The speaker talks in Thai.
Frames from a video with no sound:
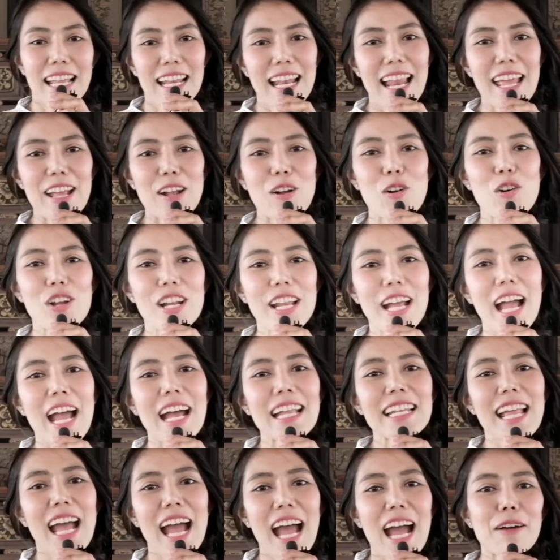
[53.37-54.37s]
หลายๆคนนะ
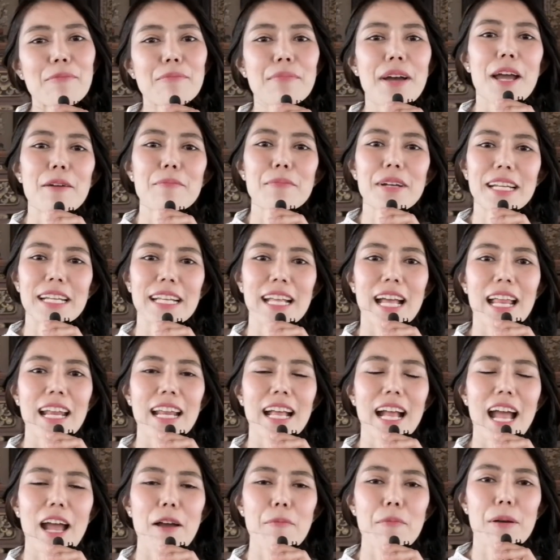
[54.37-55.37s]
คะถามมาเหมือนกัน
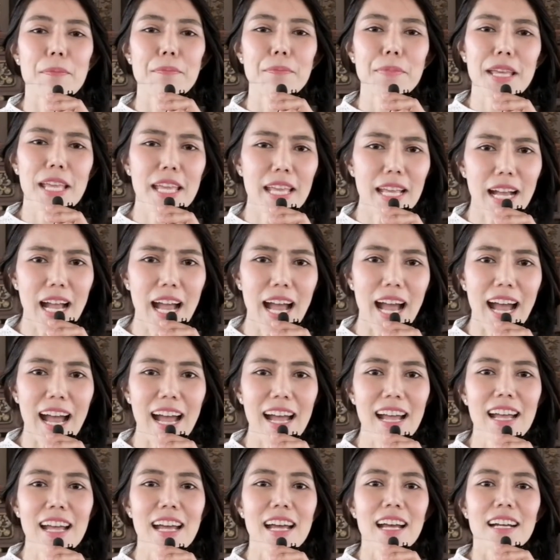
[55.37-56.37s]
นะคะแบบพี่คะ
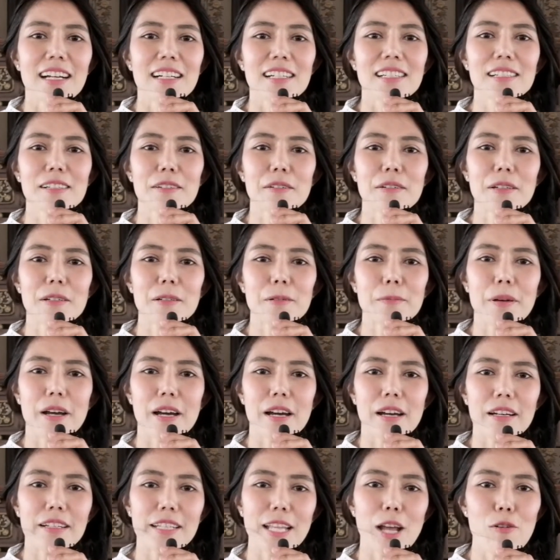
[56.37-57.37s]
คือ
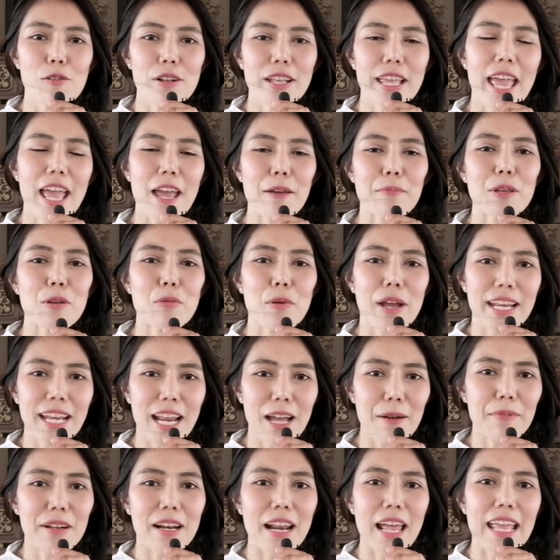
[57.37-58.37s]
เฒ่าแก่มีไว้
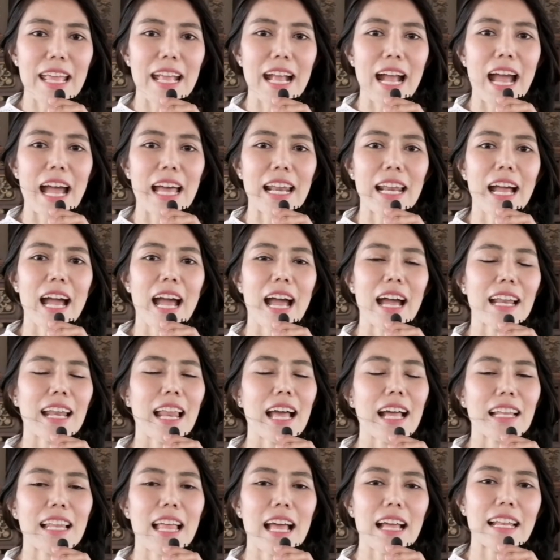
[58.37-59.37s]
ทำอะไรคะนะคะ
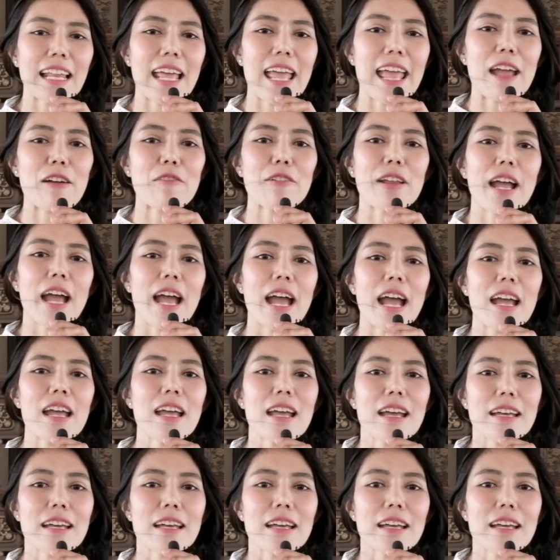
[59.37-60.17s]
หลักๆแล้วนะคะ